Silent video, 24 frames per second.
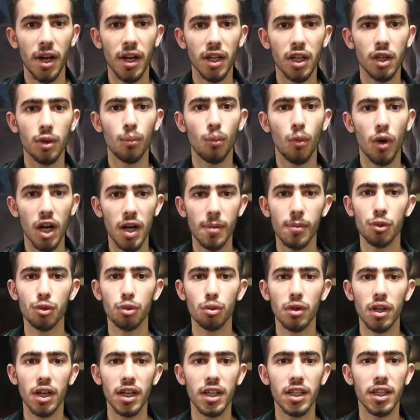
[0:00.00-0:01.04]
عليكم ورحمة
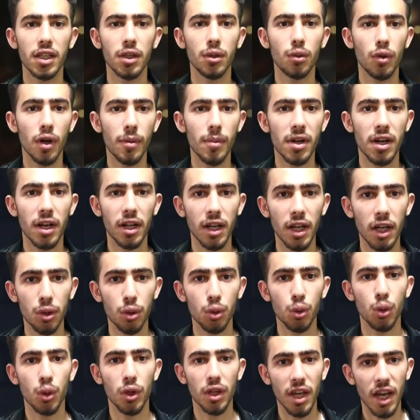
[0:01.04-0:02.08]
الله
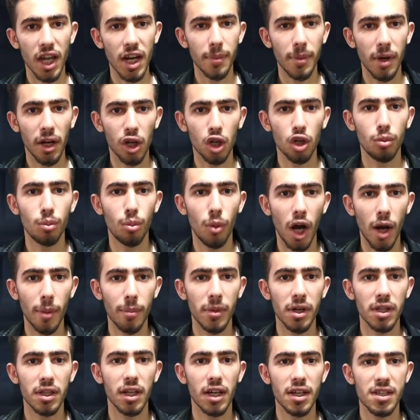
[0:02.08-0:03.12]
وبركاته كان معكم
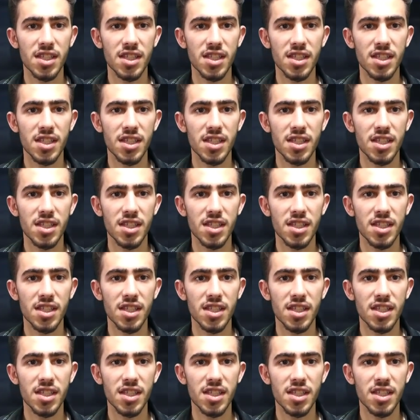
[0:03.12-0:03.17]
محمد